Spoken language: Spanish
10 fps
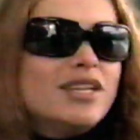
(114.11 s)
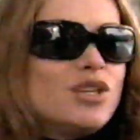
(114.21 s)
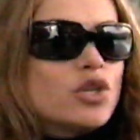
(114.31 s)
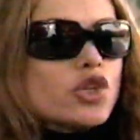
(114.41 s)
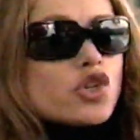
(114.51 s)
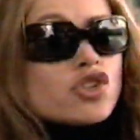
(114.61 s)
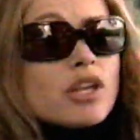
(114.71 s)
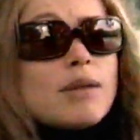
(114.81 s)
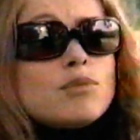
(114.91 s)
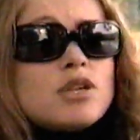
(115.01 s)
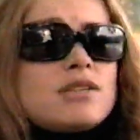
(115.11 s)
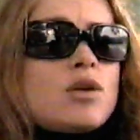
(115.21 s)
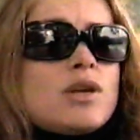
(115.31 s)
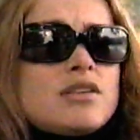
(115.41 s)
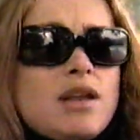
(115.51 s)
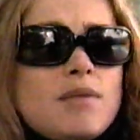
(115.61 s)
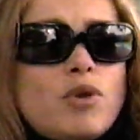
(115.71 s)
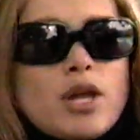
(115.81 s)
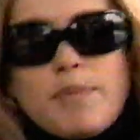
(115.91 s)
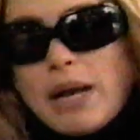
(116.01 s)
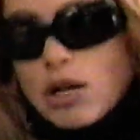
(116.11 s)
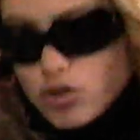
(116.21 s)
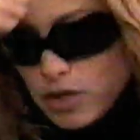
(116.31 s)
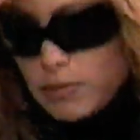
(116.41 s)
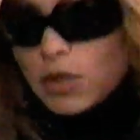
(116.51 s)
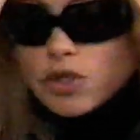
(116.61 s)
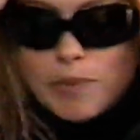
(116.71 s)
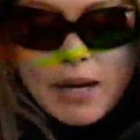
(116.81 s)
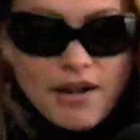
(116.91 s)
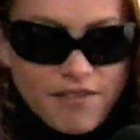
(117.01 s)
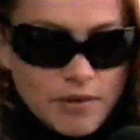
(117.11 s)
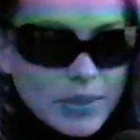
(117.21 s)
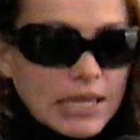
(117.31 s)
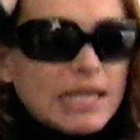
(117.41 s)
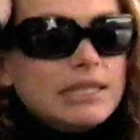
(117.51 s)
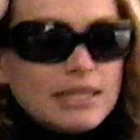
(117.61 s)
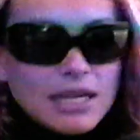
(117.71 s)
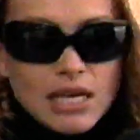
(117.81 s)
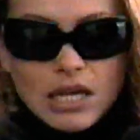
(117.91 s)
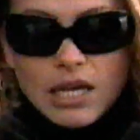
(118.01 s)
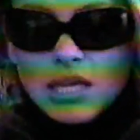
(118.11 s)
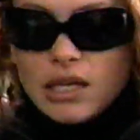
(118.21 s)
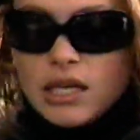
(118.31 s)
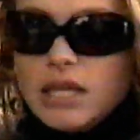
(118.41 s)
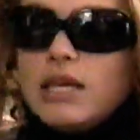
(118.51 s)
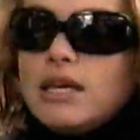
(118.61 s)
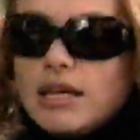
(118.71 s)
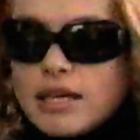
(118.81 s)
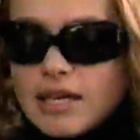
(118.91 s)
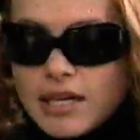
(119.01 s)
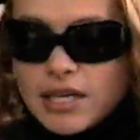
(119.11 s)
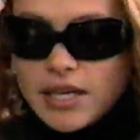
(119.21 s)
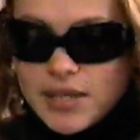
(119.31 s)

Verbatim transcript: Nosotros tratamos de hacer una ceremonia para los amigos, para la familia y eh,